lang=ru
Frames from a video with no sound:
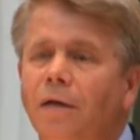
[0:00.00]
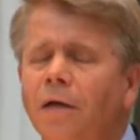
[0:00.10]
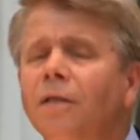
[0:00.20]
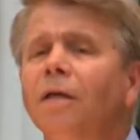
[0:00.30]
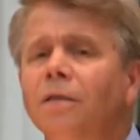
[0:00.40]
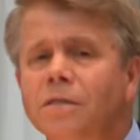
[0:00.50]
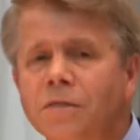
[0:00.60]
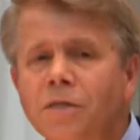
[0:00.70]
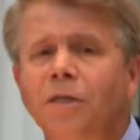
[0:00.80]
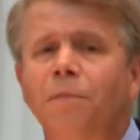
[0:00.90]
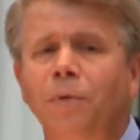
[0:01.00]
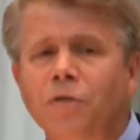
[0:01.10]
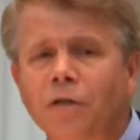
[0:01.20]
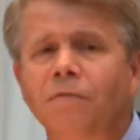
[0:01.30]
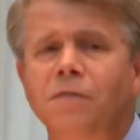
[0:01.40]
и когда-то соседка
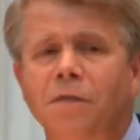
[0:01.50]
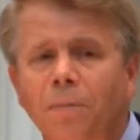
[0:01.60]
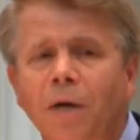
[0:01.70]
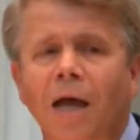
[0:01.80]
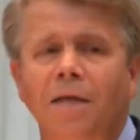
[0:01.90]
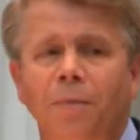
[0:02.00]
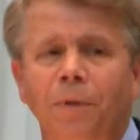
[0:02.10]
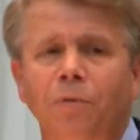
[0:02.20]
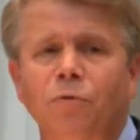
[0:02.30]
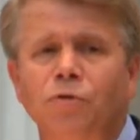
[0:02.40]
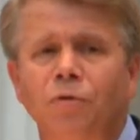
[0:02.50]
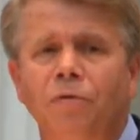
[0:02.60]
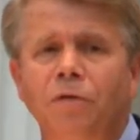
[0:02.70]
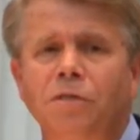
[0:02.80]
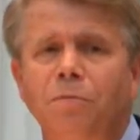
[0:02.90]
пришла в собрание, потому что,
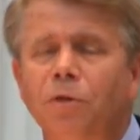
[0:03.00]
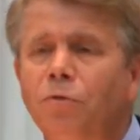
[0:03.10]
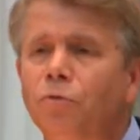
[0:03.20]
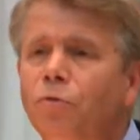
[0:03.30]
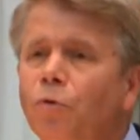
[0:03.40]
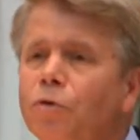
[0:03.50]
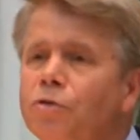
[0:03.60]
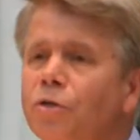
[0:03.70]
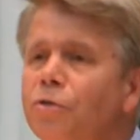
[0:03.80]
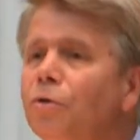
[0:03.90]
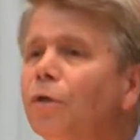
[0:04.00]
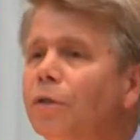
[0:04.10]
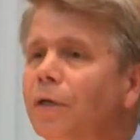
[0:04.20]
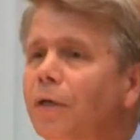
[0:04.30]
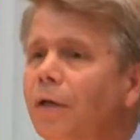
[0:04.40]
говорит, смотрю, дождь
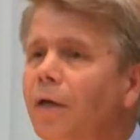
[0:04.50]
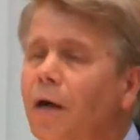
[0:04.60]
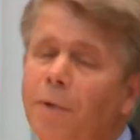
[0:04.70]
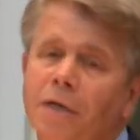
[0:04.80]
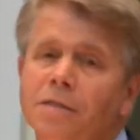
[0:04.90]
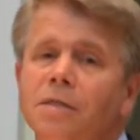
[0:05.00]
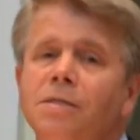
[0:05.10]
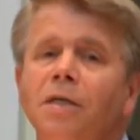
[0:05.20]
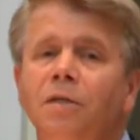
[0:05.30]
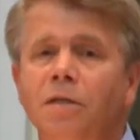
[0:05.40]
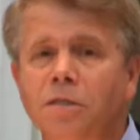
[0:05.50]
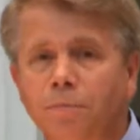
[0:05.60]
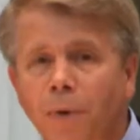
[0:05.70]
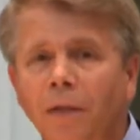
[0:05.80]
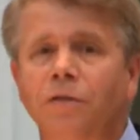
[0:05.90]
идет, а моя соседка с
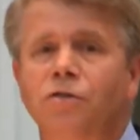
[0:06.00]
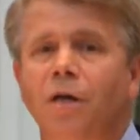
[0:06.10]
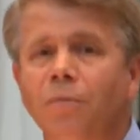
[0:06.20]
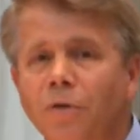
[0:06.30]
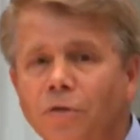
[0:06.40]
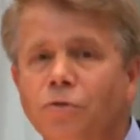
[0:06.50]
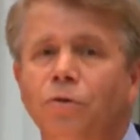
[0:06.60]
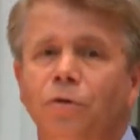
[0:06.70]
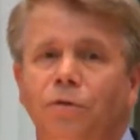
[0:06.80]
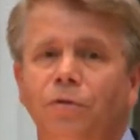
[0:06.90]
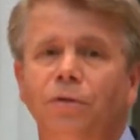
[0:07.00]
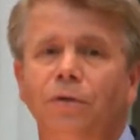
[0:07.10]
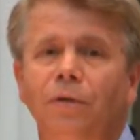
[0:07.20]
палочками идет.